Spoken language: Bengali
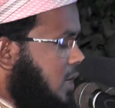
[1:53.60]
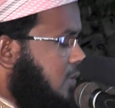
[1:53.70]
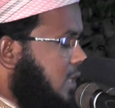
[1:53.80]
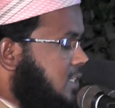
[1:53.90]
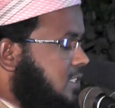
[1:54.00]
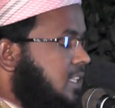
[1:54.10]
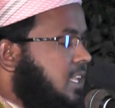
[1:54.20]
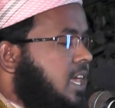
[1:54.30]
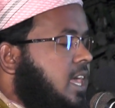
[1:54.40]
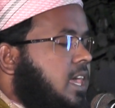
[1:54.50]
করে ফেলাইছেন
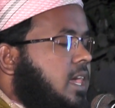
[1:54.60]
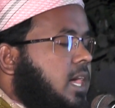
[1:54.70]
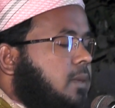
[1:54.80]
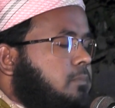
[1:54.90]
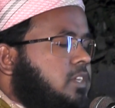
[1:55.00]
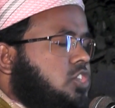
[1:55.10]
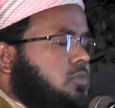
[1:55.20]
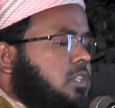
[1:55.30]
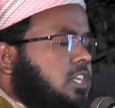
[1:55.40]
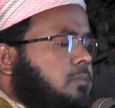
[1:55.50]
আর বিশ
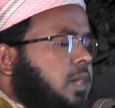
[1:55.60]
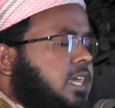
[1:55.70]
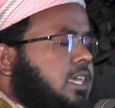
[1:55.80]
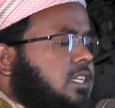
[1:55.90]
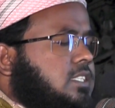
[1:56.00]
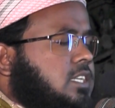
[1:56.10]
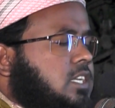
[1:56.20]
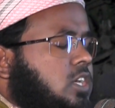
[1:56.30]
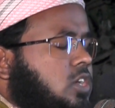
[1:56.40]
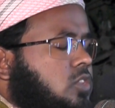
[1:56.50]
মিনিট বাকি আছে
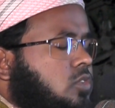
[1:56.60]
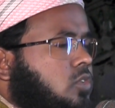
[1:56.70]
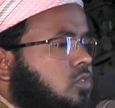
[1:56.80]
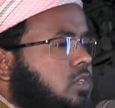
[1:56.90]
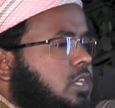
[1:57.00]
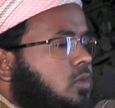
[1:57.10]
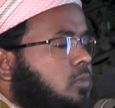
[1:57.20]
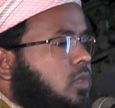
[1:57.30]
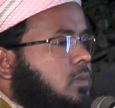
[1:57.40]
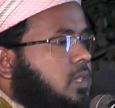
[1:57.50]
তখন কেউ
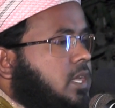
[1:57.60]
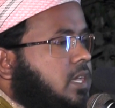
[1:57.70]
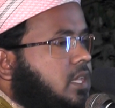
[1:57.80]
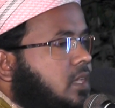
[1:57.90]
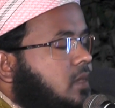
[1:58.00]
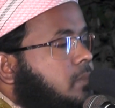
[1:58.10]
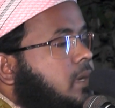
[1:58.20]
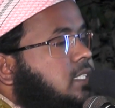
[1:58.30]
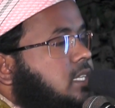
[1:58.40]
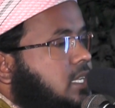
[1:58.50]
বলবে নাকি
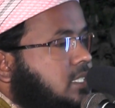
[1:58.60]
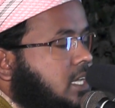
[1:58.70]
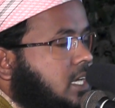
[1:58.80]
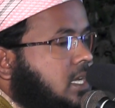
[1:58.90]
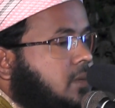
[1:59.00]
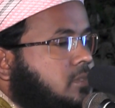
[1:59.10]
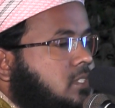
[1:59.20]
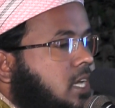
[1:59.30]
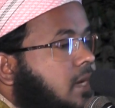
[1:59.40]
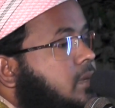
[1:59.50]
বাজারে যে এক কাপ
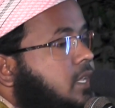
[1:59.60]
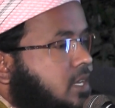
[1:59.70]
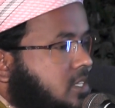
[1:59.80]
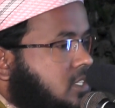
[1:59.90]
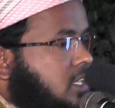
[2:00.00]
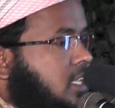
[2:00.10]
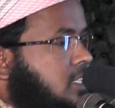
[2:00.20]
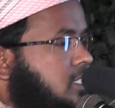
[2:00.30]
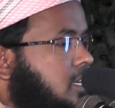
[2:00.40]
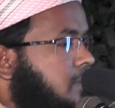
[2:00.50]
চা মেরে আসি লাল
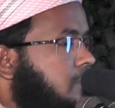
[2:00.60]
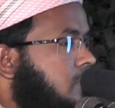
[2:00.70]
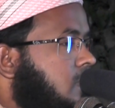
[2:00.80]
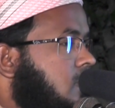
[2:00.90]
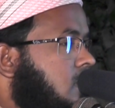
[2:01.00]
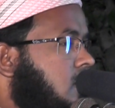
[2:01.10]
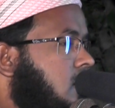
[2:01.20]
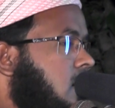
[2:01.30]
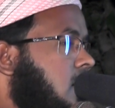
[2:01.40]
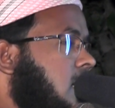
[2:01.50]
চা
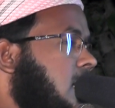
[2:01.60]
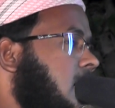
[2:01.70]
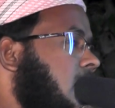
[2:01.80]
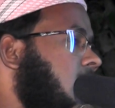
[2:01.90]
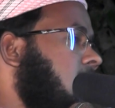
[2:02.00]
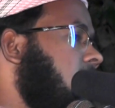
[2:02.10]
আ